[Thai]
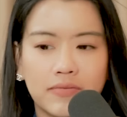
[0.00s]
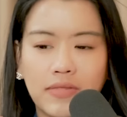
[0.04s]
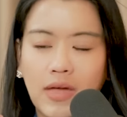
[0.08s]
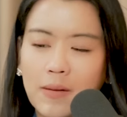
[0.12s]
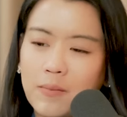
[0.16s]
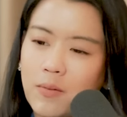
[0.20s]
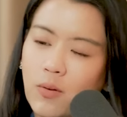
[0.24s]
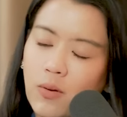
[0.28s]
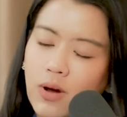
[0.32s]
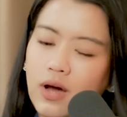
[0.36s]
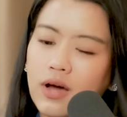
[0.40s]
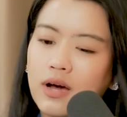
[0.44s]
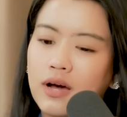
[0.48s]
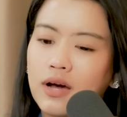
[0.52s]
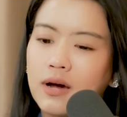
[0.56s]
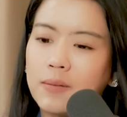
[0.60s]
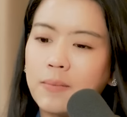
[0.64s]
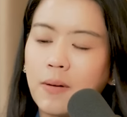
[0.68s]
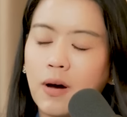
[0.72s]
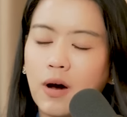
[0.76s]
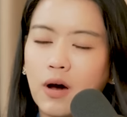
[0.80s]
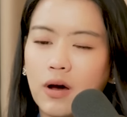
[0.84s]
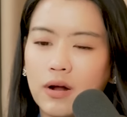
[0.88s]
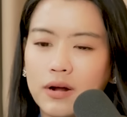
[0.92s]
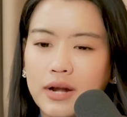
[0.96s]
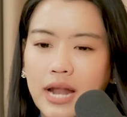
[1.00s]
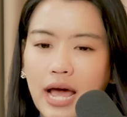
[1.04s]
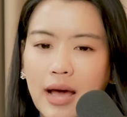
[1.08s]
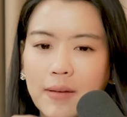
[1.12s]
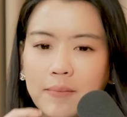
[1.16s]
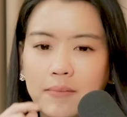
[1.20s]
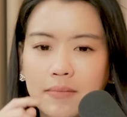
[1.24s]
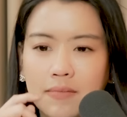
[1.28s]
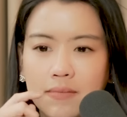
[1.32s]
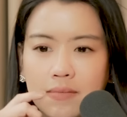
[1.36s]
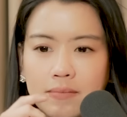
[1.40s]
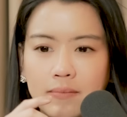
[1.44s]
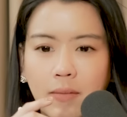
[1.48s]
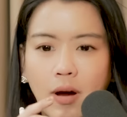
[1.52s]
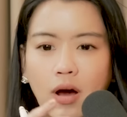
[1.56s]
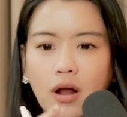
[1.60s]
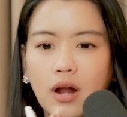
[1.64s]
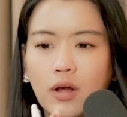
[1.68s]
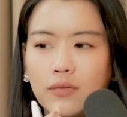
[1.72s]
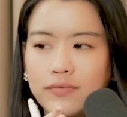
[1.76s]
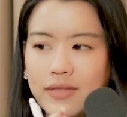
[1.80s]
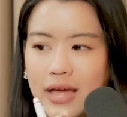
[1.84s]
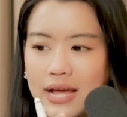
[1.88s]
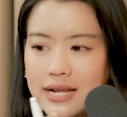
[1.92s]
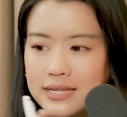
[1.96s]
แต่บอกว่าเออพอน้ำพอ
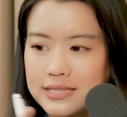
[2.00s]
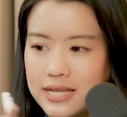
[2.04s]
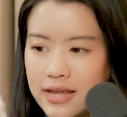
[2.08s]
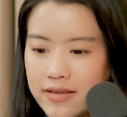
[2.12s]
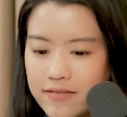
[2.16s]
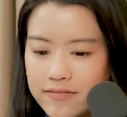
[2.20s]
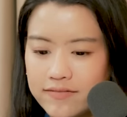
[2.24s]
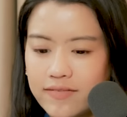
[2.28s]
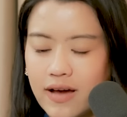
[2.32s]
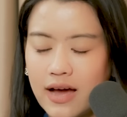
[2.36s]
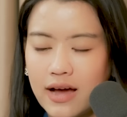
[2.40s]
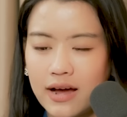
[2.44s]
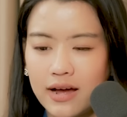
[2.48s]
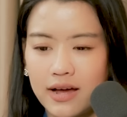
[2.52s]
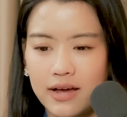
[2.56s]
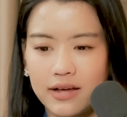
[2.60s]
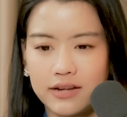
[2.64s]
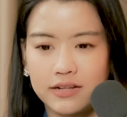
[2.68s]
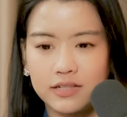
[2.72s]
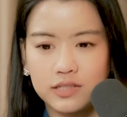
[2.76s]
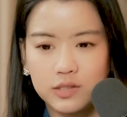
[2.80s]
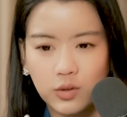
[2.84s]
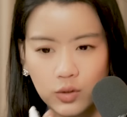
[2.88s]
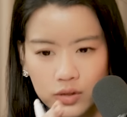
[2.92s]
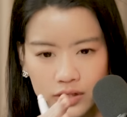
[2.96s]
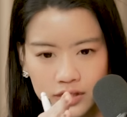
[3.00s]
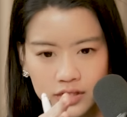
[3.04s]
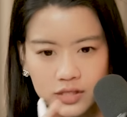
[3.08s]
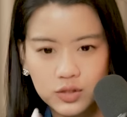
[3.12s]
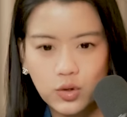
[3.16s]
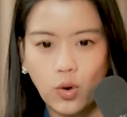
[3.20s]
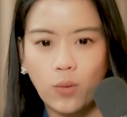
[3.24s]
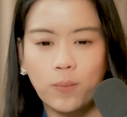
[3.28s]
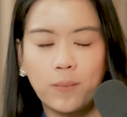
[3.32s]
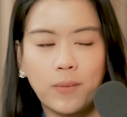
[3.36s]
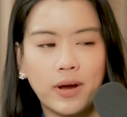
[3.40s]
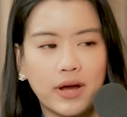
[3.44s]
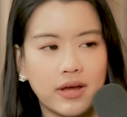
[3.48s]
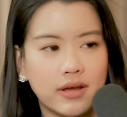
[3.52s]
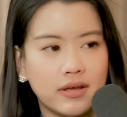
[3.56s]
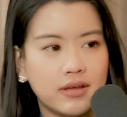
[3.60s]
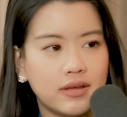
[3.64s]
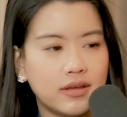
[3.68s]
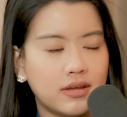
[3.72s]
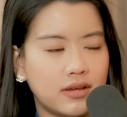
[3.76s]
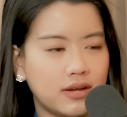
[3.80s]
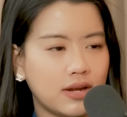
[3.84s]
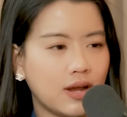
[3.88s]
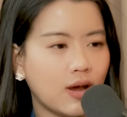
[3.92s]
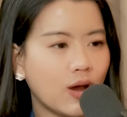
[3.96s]
เราตั้งใจฟังอะจนจบอะ
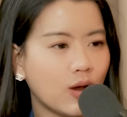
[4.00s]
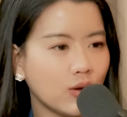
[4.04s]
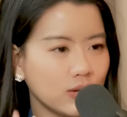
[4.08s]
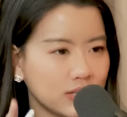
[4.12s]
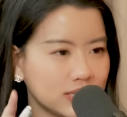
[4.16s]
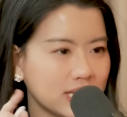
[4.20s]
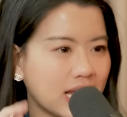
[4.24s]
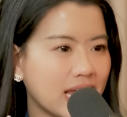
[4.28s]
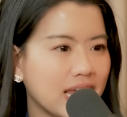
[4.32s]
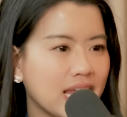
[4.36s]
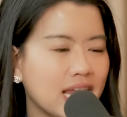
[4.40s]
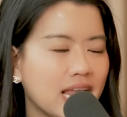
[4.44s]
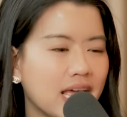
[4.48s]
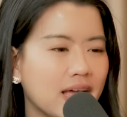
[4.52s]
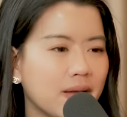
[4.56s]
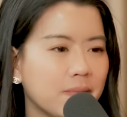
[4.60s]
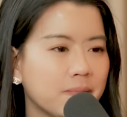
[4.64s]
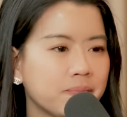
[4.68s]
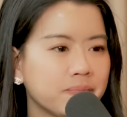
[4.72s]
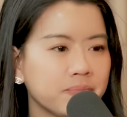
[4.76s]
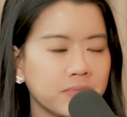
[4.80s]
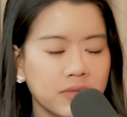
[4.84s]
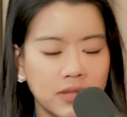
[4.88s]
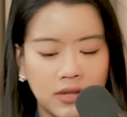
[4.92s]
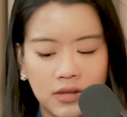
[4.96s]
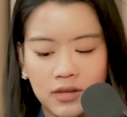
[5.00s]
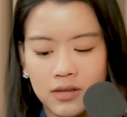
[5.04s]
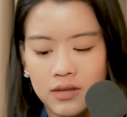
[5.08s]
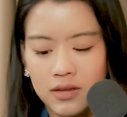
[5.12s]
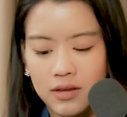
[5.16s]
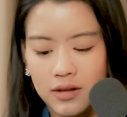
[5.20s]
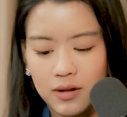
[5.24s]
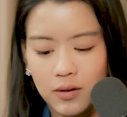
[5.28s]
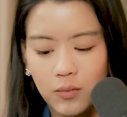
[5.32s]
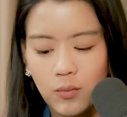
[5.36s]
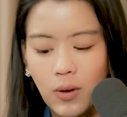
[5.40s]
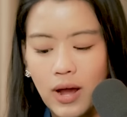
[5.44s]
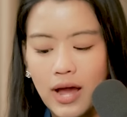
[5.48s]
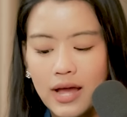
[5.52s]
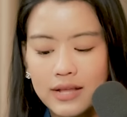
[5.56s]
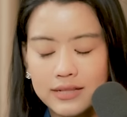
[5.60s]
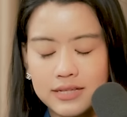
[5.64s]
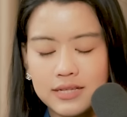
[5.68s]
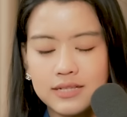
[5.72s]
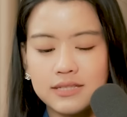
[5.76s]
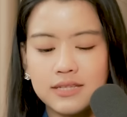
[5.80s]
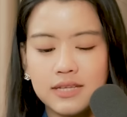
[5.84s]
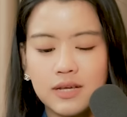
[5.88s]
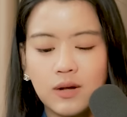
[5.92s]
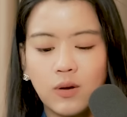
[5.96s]
เราเข้าใจแล้วว่า
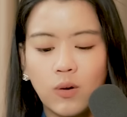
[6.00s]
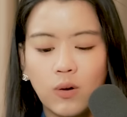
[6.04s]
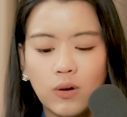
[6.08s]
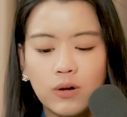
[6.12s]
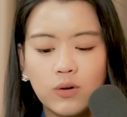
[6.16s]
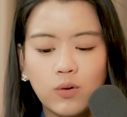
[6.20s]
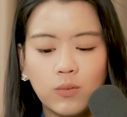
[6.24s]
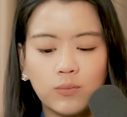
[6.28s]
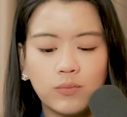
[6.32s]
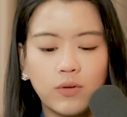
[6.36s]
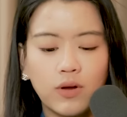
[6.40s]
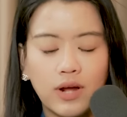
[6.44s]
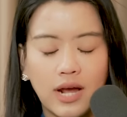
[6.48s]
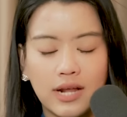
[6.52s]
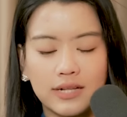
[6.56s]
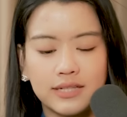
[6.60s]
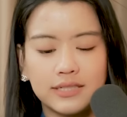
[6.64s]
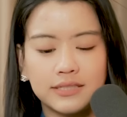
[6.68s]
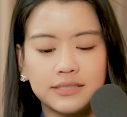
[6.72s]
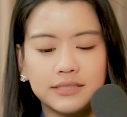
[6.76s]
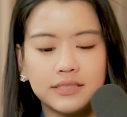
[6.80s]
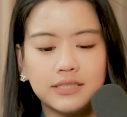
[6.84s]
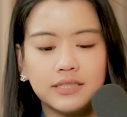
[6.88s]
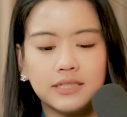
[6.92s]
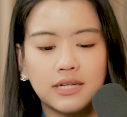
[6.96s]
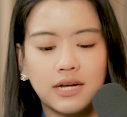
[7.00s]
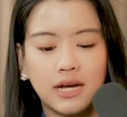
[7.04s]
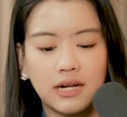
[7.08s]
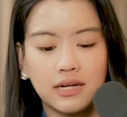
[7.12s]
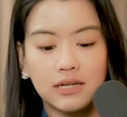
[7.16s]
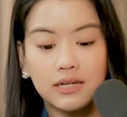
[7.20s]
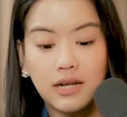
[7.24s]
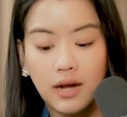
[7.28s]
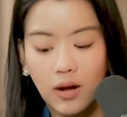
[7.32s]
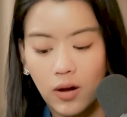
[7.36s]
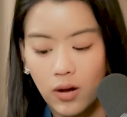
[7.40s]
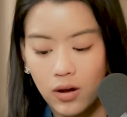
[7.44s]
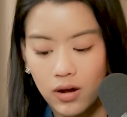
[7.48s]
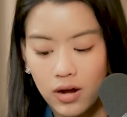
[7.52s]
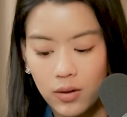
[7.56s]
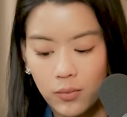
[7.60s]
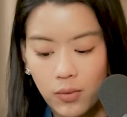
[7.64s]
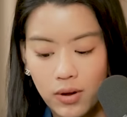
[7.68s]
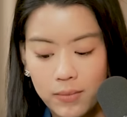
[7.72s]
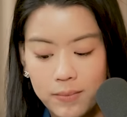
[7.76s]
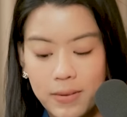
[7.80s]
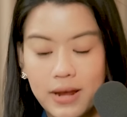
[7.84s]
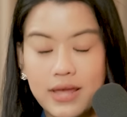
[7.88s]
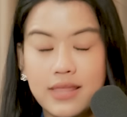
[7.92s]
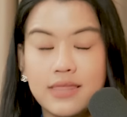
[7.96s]
จริงๆโค้ชหนุ่มต้องการจะสื่อเรื่องของ
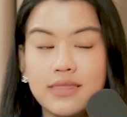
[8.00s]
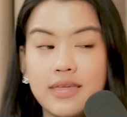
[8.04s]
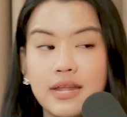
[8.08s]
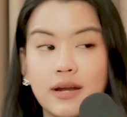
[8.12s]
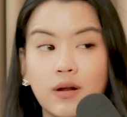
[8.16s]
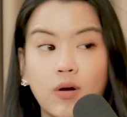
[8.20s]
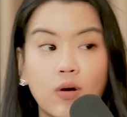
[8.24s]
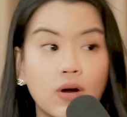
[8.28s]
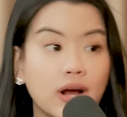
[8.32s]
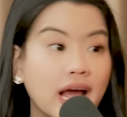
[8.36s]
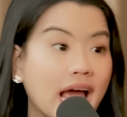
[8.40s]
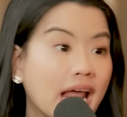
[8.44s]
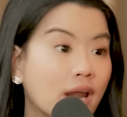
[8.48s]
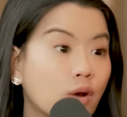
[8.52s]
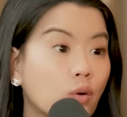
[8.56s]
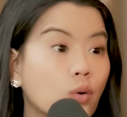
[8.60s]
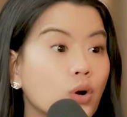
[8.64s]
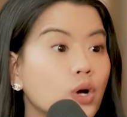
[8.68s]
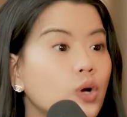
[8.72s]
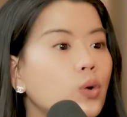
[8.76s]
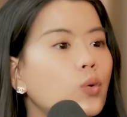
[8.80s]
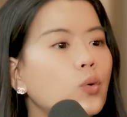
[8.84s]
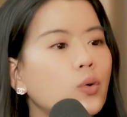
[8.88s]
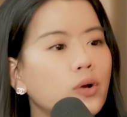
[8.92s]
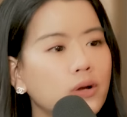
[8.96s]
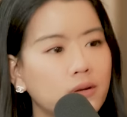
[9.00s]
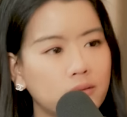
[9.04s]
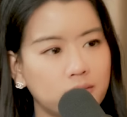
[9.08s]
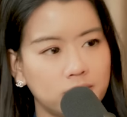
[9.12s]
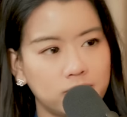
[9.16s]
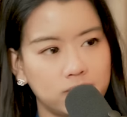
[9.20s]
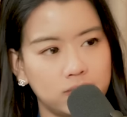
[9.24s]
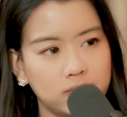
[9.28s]
คำว่า mindset ของการลงทุน